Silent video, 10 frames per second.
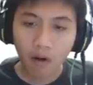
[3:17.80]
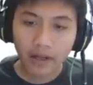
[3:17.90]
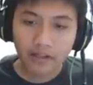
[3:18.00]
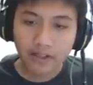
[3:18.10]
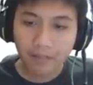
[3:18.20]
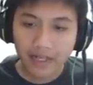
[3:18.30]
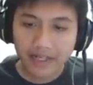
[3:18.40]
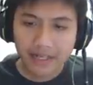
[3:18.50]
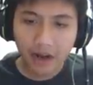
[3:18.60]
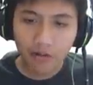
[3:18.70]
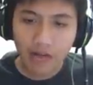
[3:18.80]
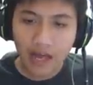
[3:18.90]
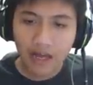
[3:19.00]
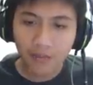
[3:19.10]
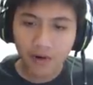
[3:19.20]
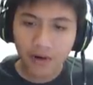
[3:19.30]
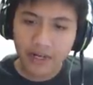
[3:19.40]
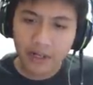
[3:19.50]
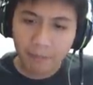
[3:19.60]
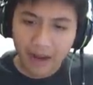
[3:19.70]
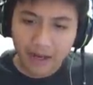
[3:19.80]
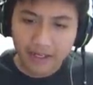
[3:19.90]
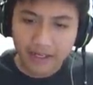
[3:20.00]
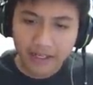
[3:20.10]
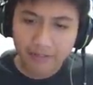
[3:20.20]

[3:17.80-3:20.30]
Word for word: ngomong gitu tapi dari tadi aku gagal mulu nih di pagar ini.